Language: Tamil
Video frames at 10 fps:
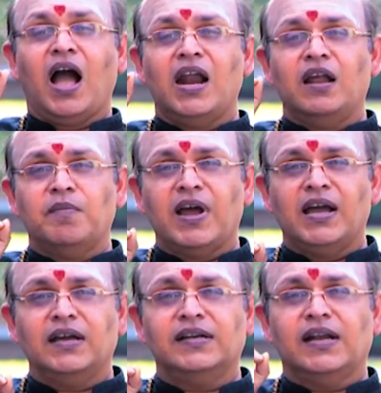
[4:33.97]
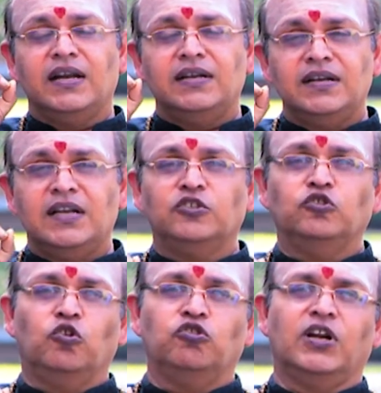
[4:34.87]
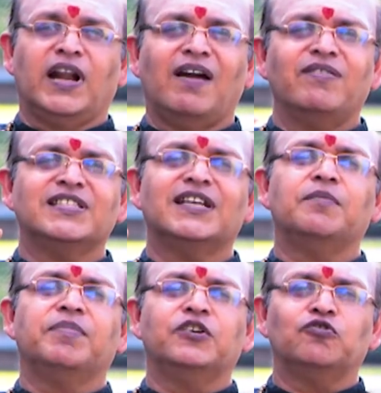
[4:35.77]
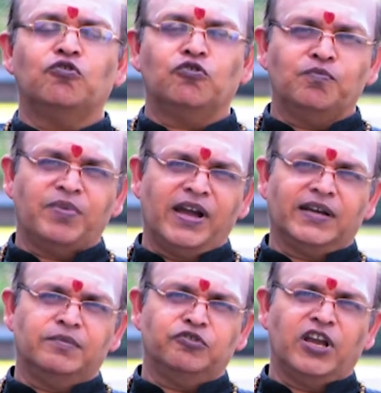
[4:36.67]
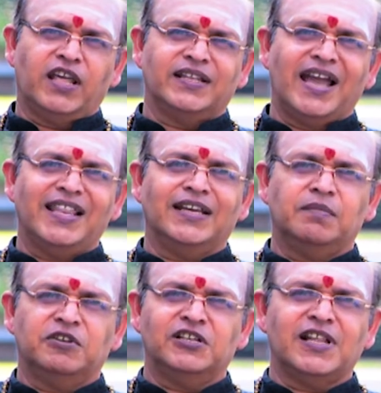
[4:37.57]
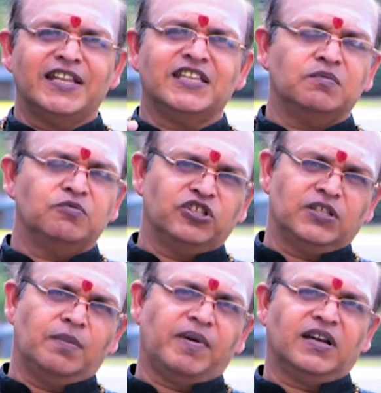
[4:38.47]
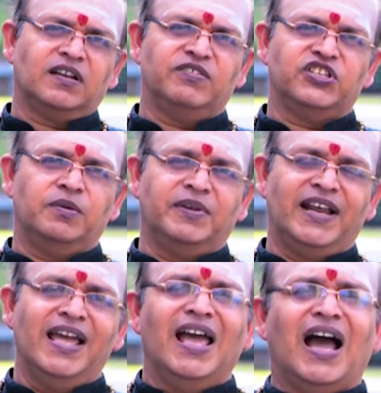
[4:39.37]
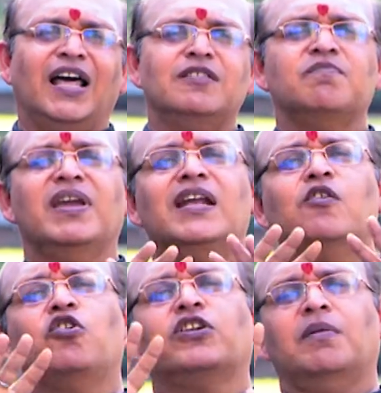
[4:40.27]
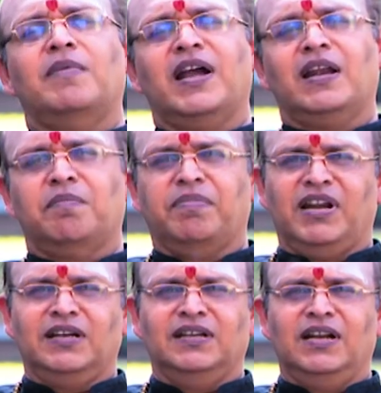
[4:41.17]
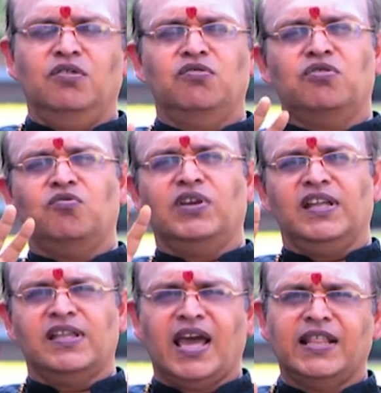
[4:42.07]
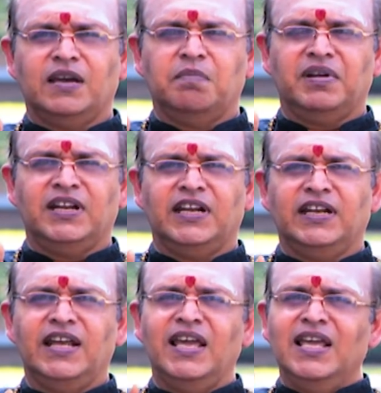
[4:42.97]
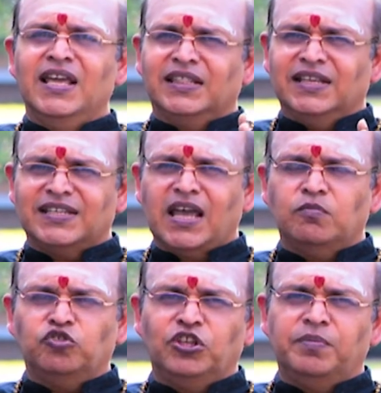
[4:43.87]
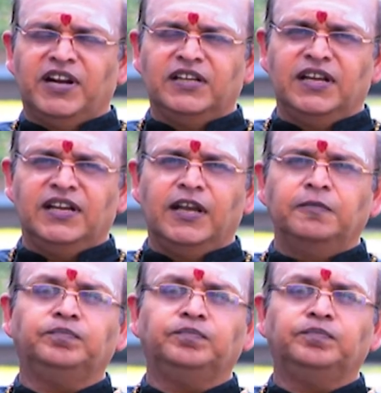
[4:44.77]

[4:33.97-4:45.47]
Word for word: ஆழமாக நல்ல ஜோதிடர் அவசரப்பட்டு ஒன்றும் பார்க்க முடியாது ஜாதகம்ன்றது அஞ்சு நிமிஷத்தில் பார்க்குற விஷயம் இல்லை அது மேலோட்டமான பலன்கள் உங்களுடைய ஜாதக பலன் என்ன தசாபுத்தி பலன் என்ன